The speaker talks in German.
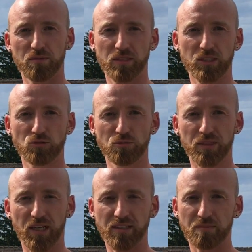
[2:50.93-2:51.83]
wenn man nicht gut
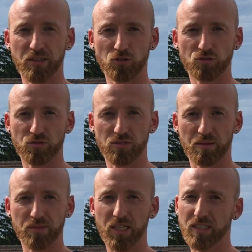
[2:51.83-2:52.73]
mit anderen Menschen
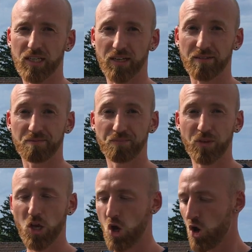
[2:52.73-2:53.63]
zusammen sein kann?
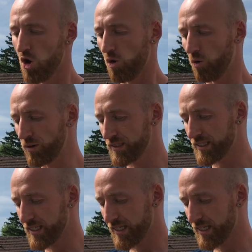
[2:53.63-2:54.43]
Und